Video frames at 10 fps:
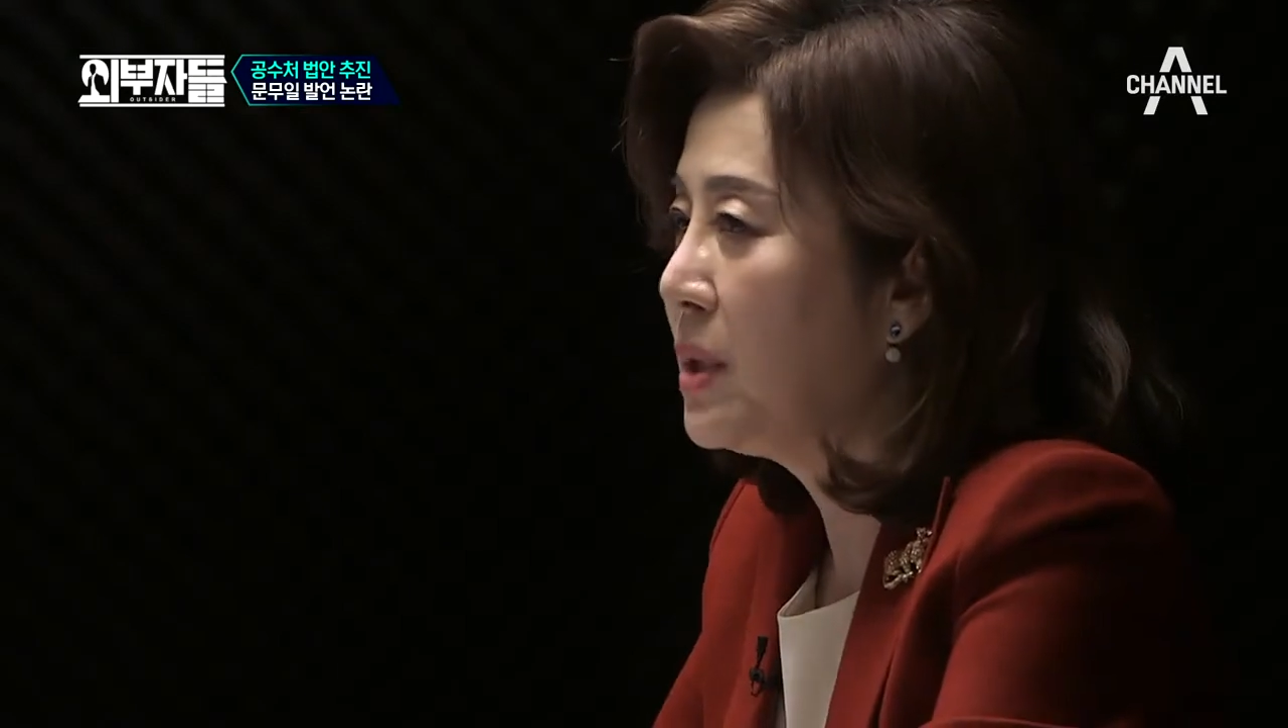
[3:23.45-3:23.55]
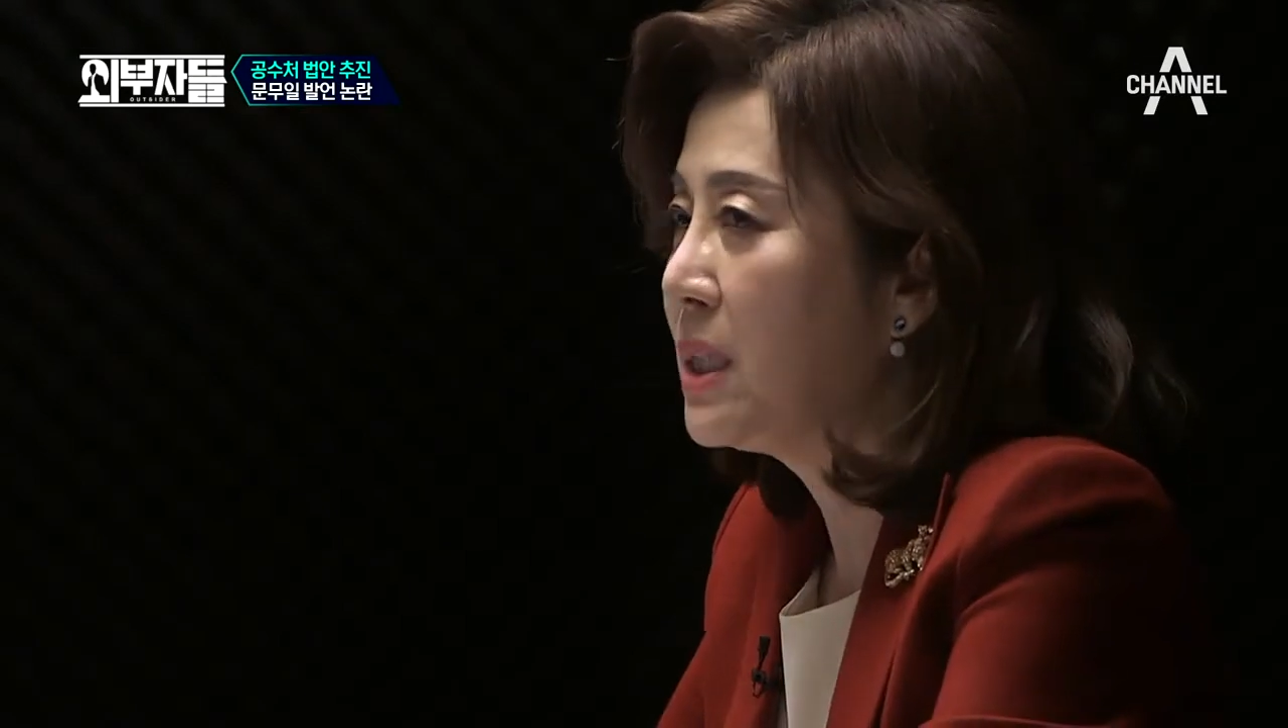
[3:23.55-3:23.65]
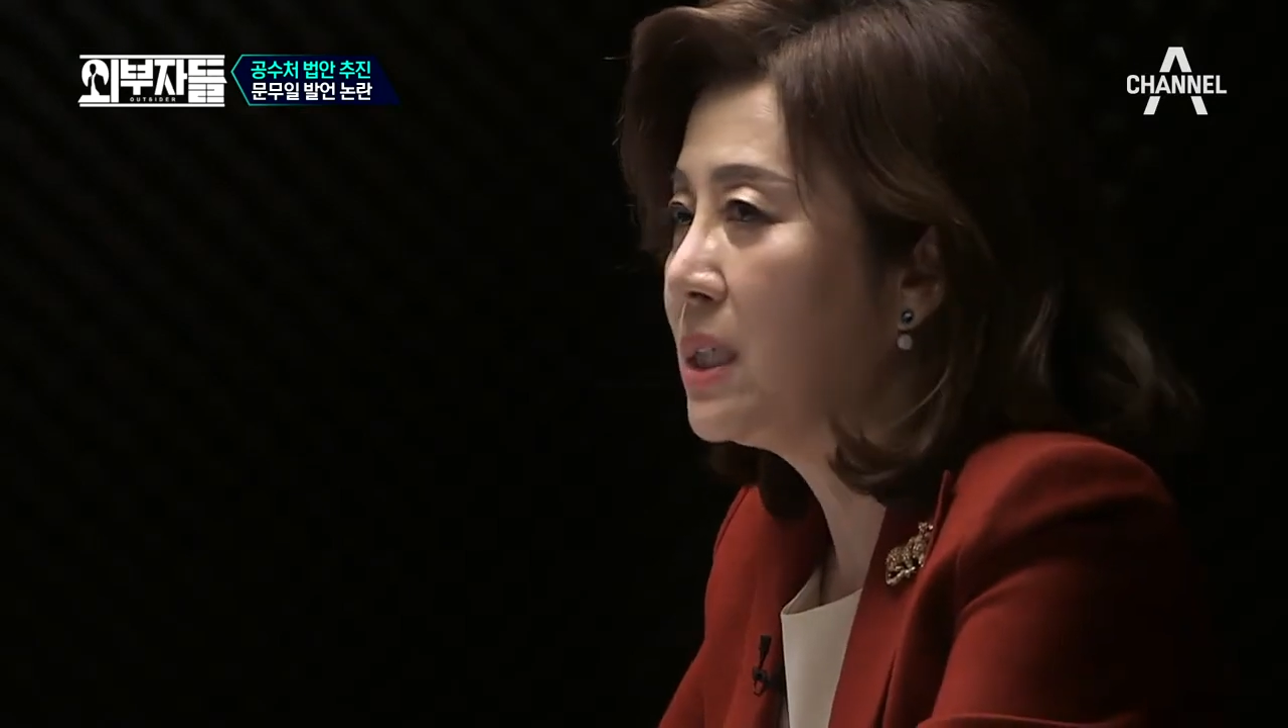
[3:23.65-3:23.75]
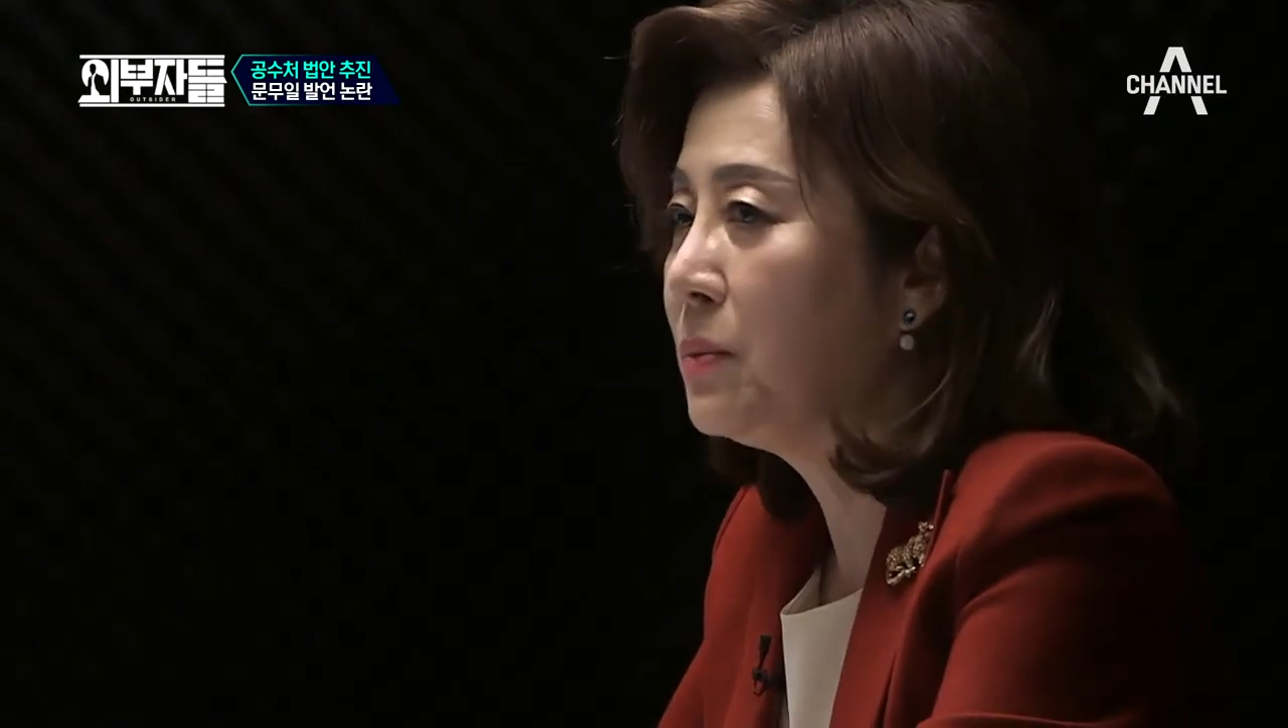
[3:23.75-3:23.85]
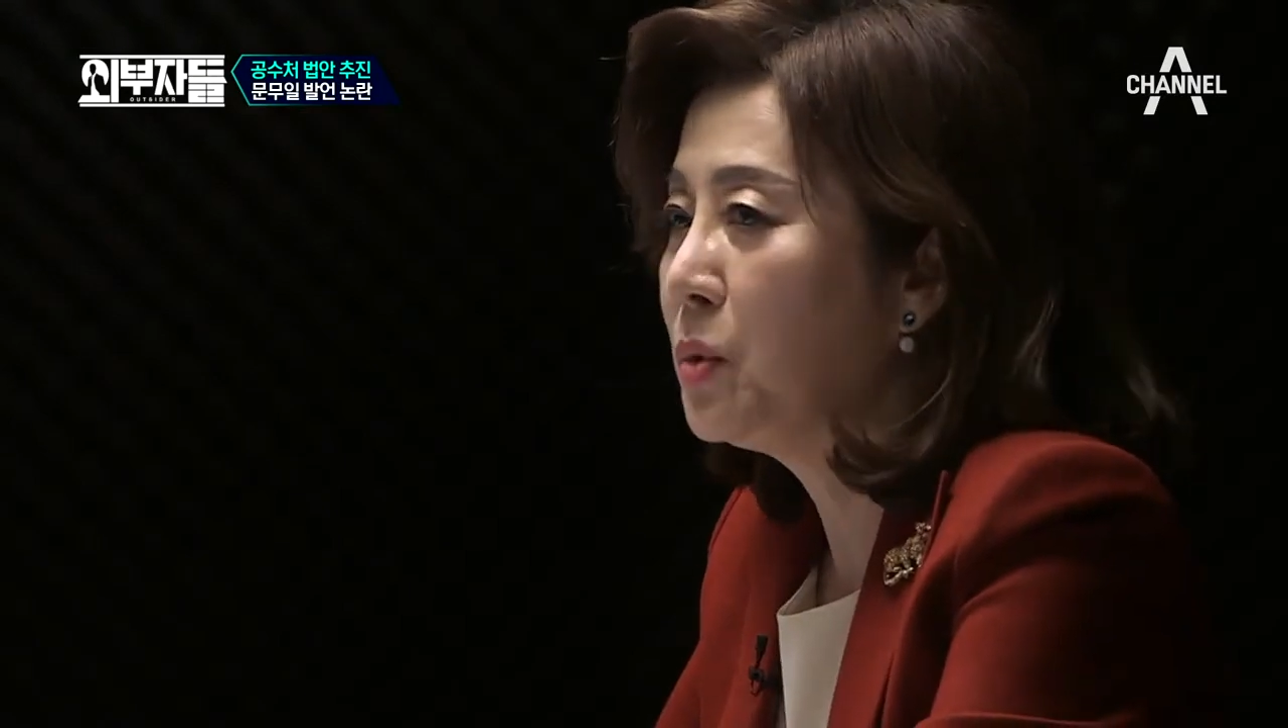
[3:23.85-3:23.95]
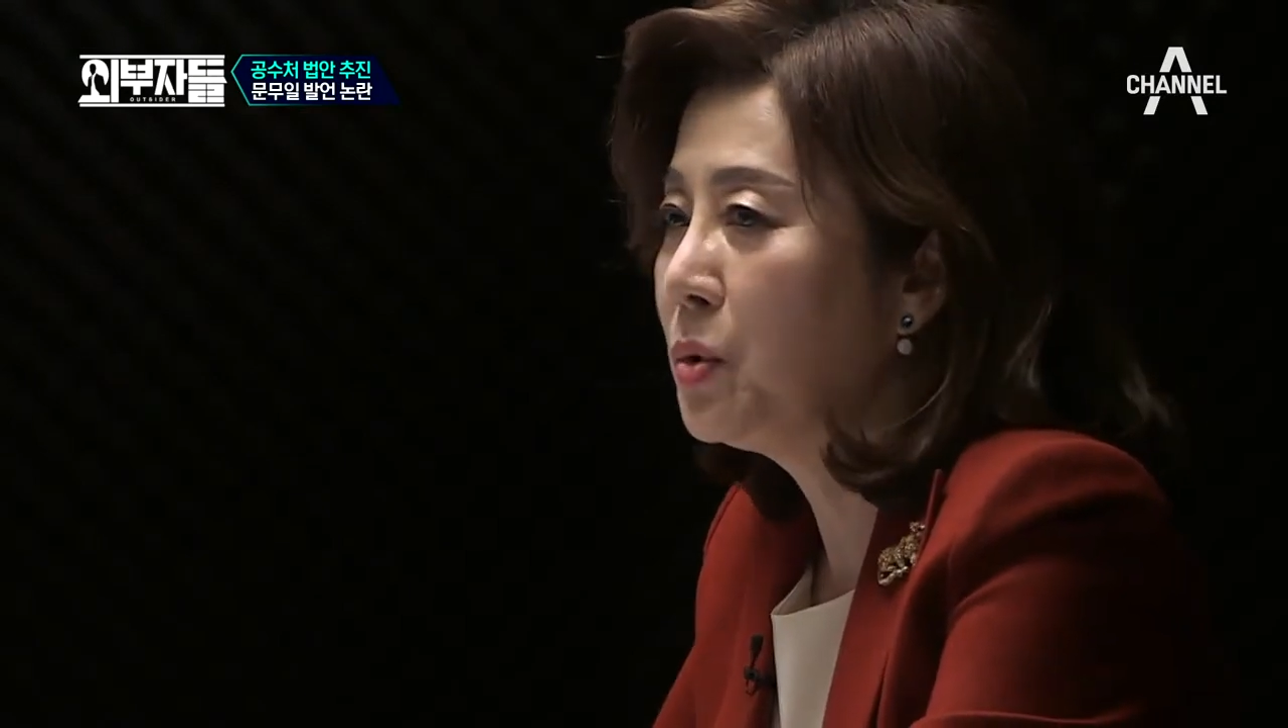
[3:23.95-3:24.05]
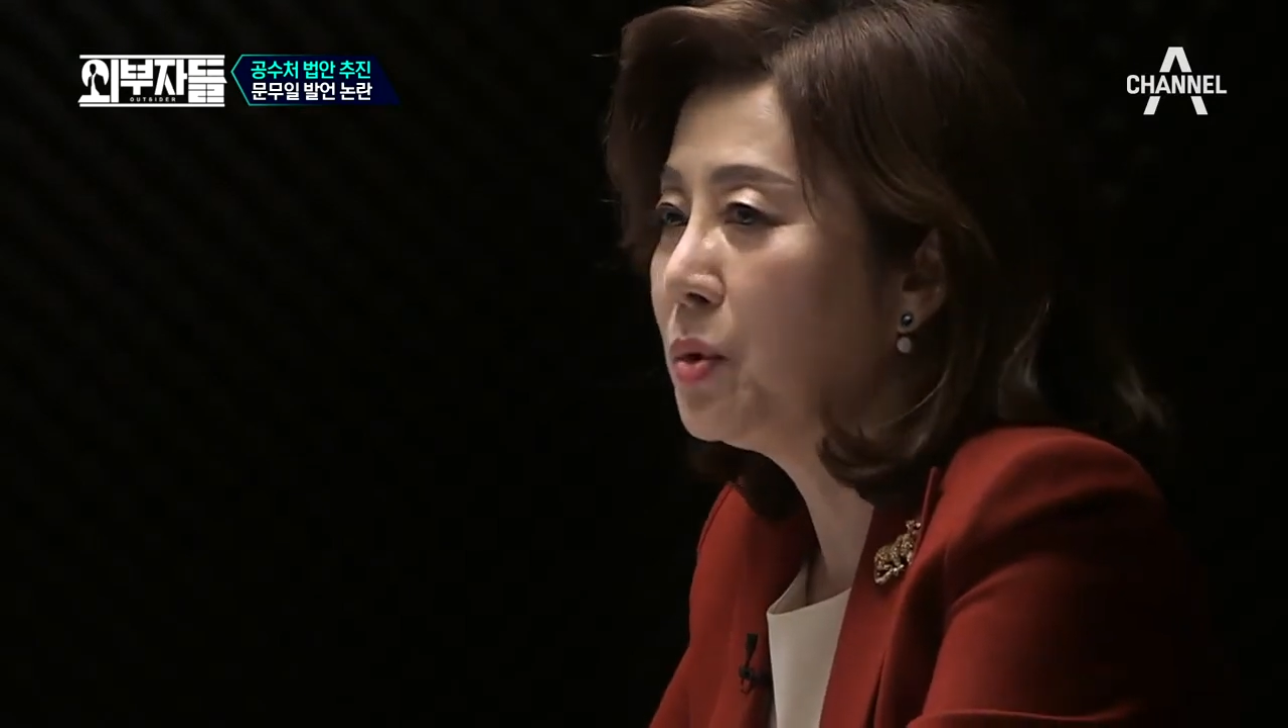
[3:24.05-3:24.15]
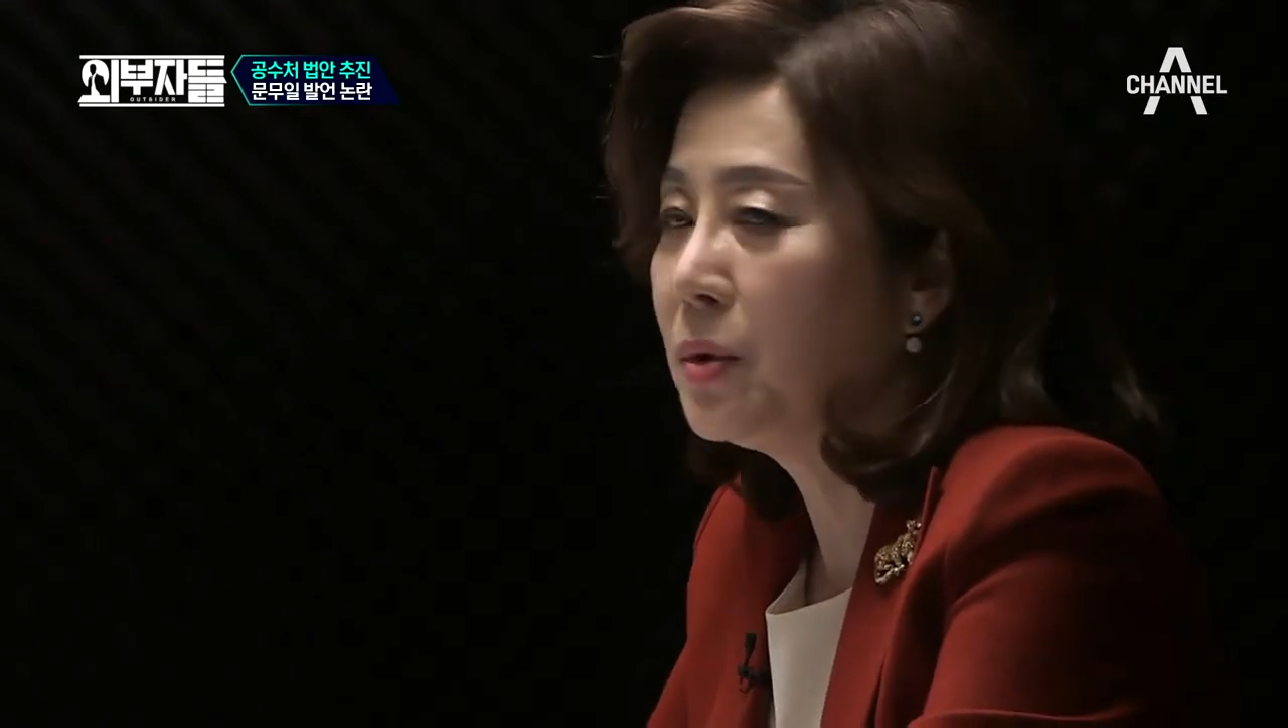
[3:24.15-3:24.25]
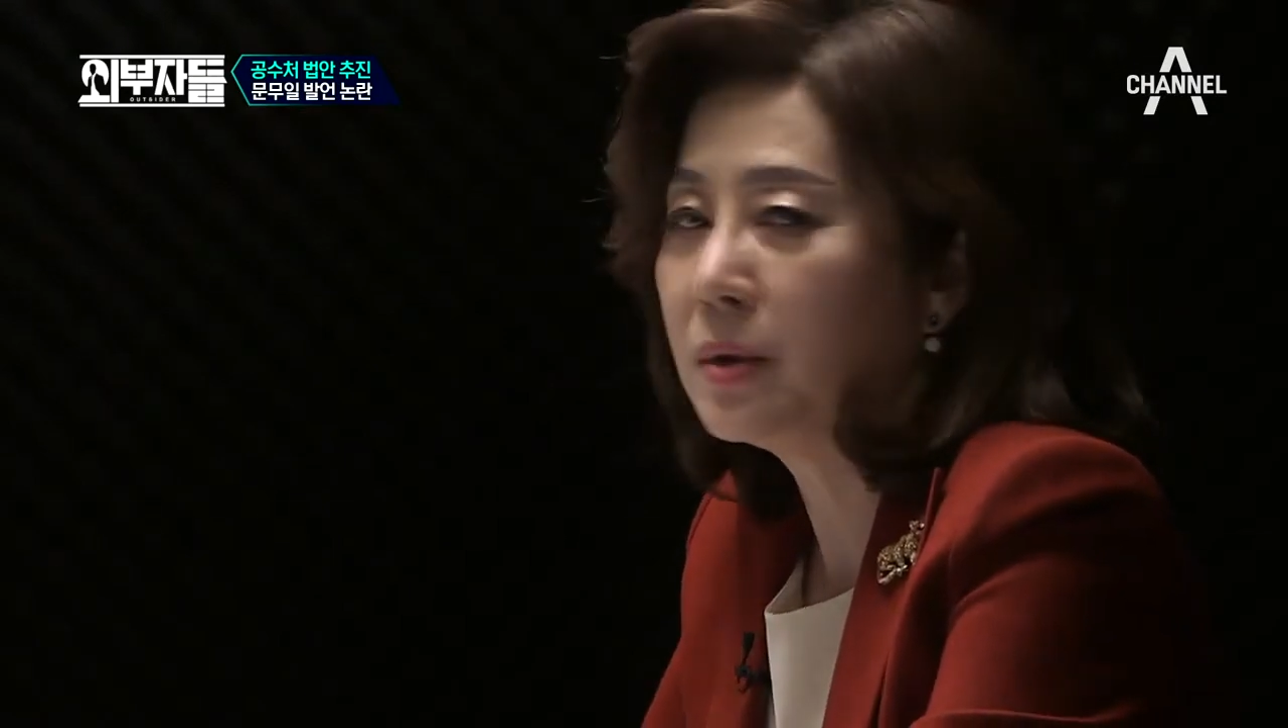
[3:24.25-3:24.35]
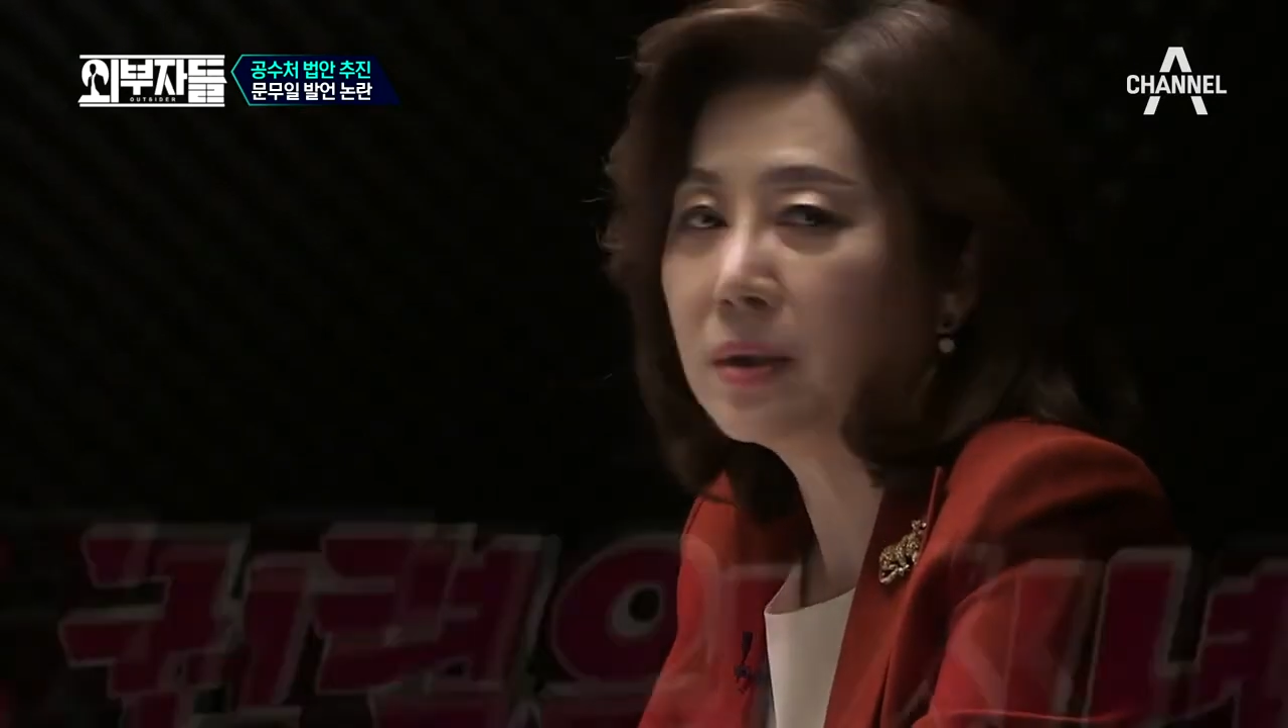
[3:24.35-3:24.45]

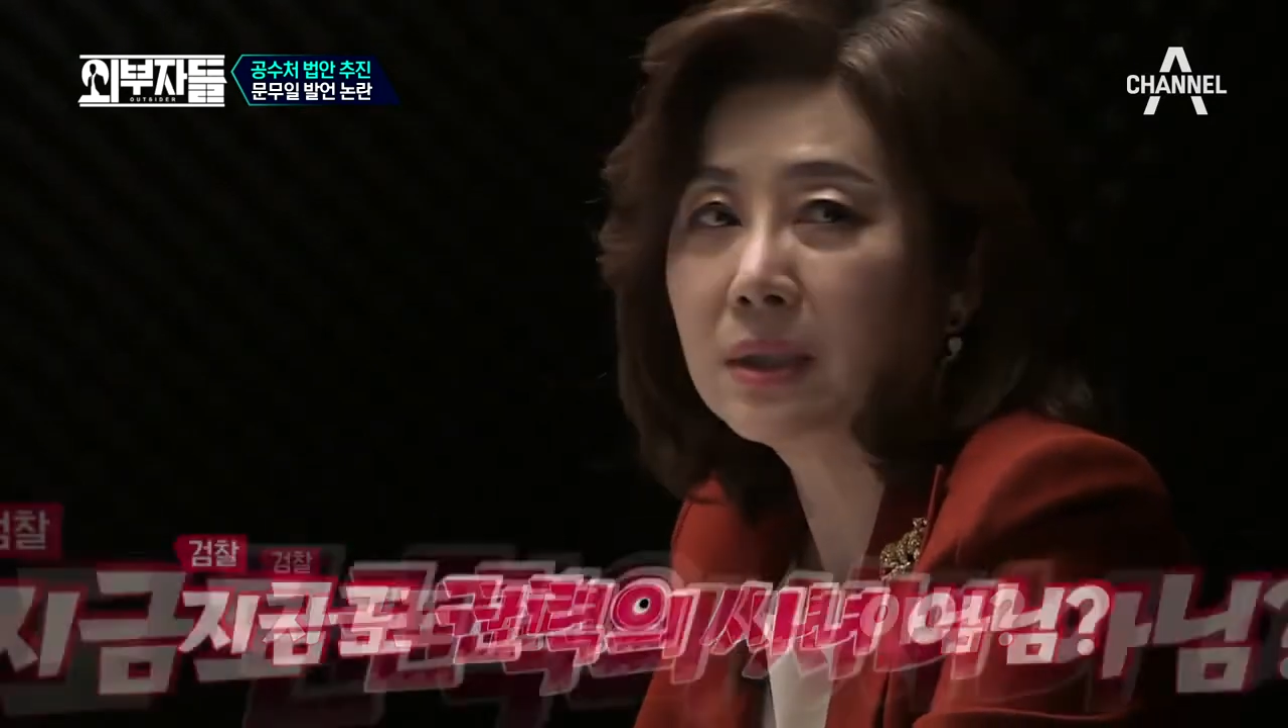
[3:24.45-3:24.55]
지금도